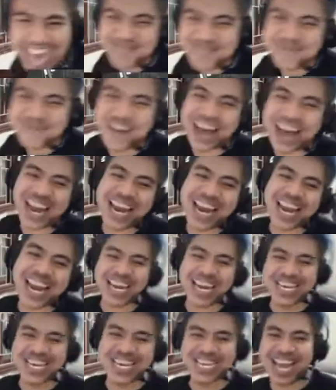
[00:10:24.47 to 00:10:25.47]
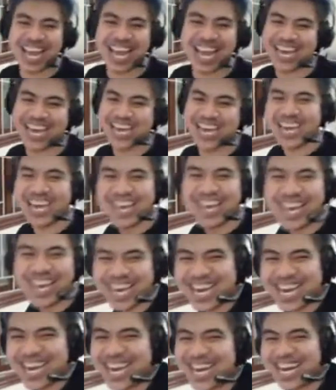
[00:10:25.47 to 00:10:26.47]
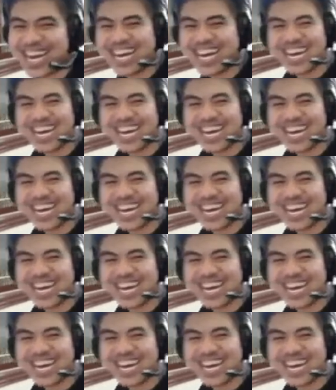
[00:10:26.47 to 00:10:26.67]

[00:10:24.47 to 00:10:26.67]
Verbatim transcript: vãi lìn ờ. thề kia